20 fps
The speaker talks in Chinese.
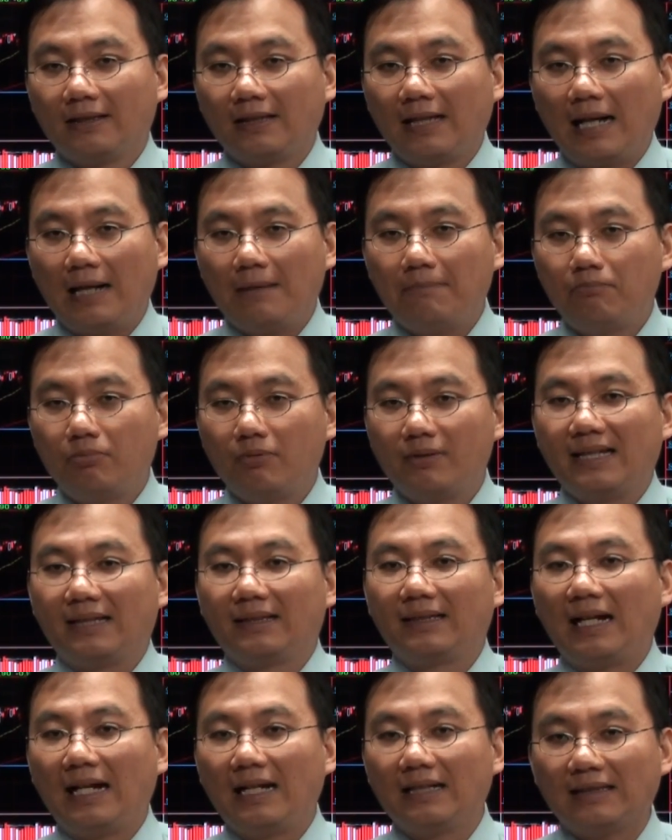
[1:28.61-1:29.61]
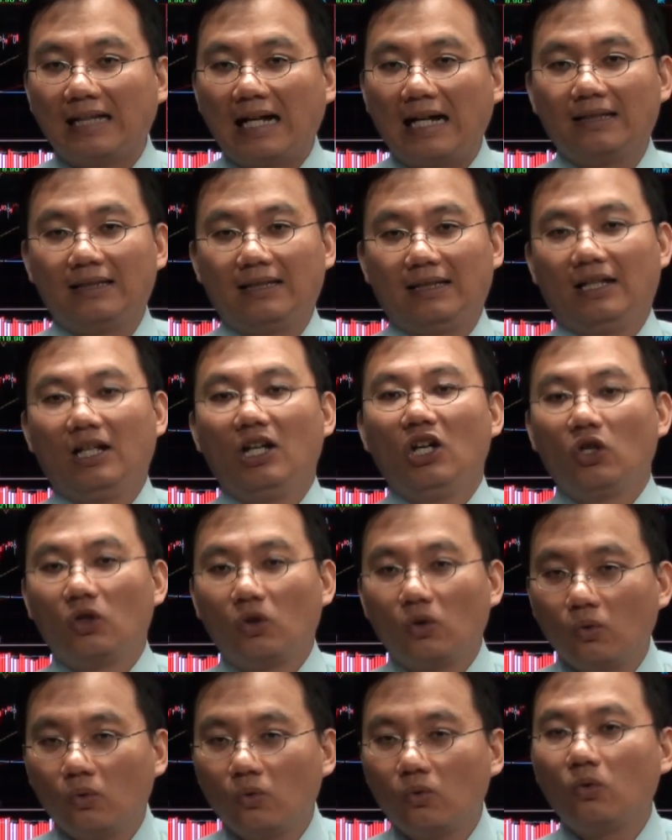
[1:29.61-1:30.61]
他不想让它大跌，
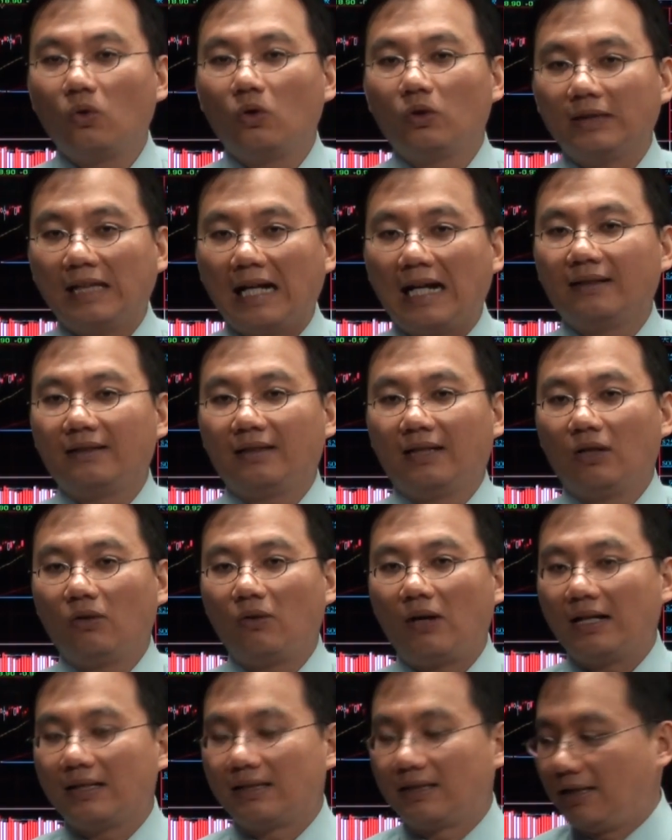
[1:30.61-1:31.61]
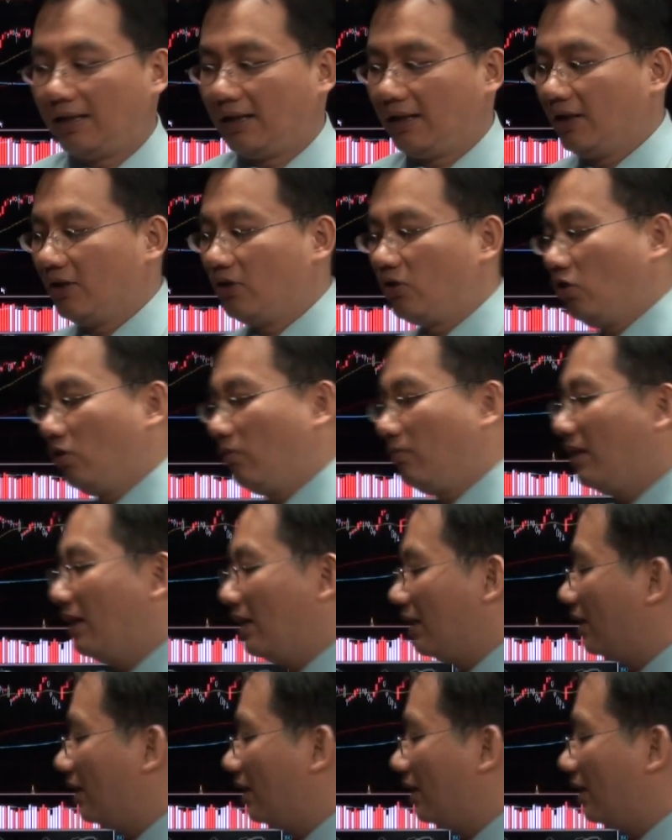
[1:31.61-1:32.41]
如果大跌的话，整个局面